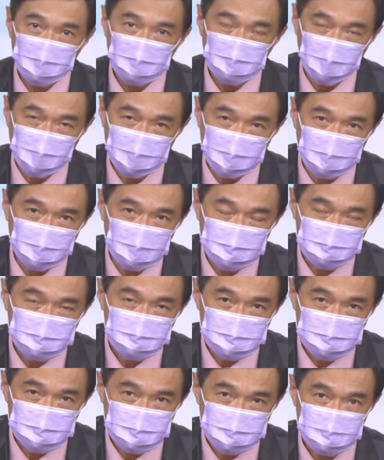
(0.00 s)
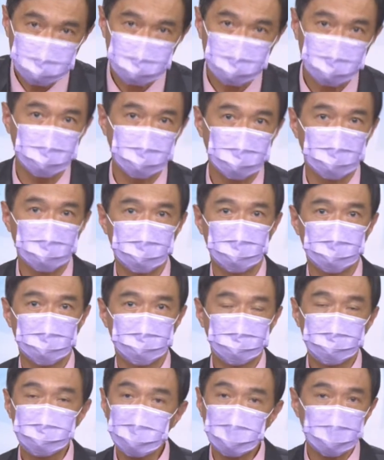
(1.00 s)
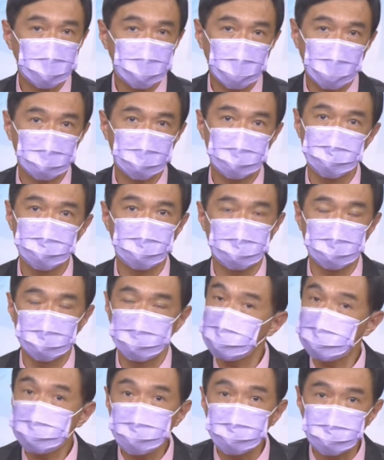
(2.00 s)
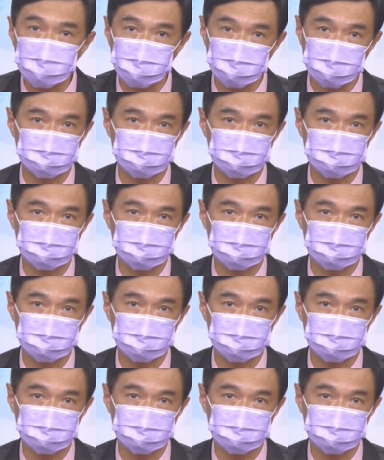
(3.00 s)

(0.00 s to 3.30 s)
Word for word: 美国的租金就这么贵，不是跟你开玩笑的，这事实。